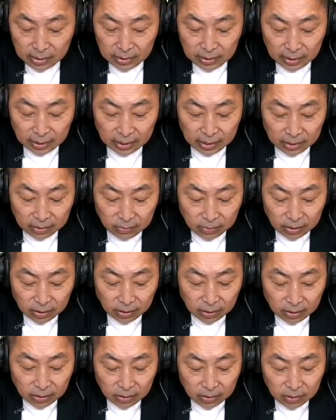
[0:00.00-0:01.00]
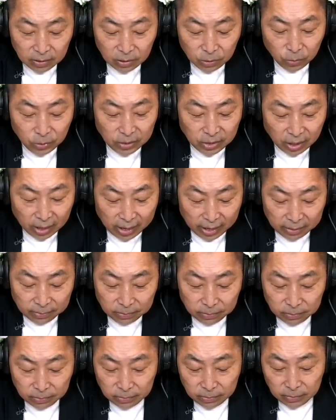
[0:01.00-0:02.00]
这个呃，s s w w i i t t z z e r l a n
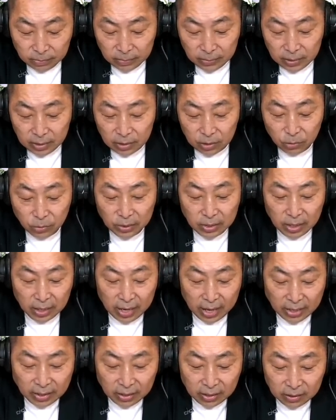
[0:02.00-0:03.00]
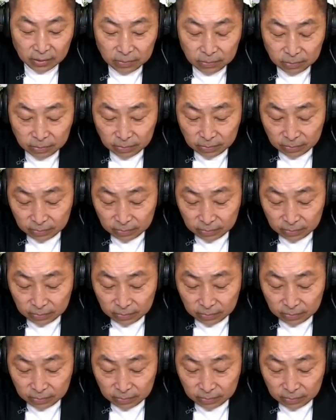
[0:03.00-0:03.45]
d Switzerland 呢。